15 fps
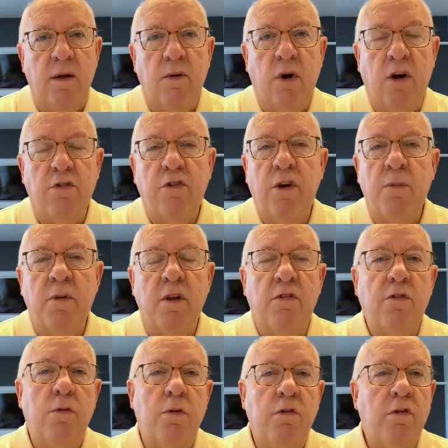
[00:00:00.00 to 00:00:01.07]
Eu acho que uma
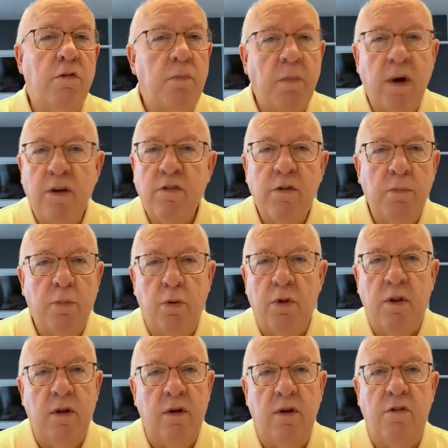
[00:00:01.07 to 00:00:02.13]
das coisas mais
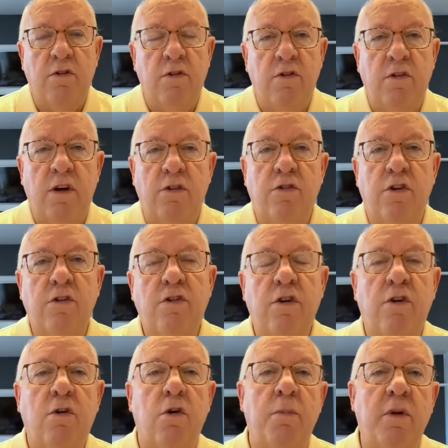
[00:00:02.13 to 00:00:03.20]
importantes da
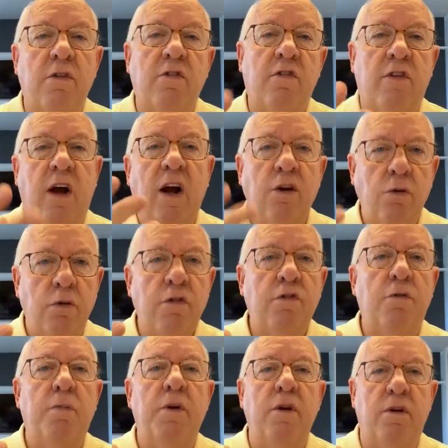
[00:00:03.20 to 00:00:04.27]
gente começar no
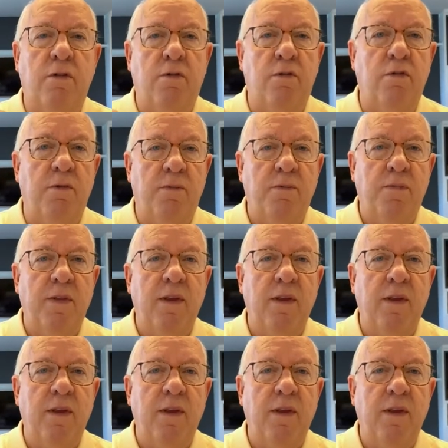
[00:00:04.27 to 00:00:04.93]
Espírito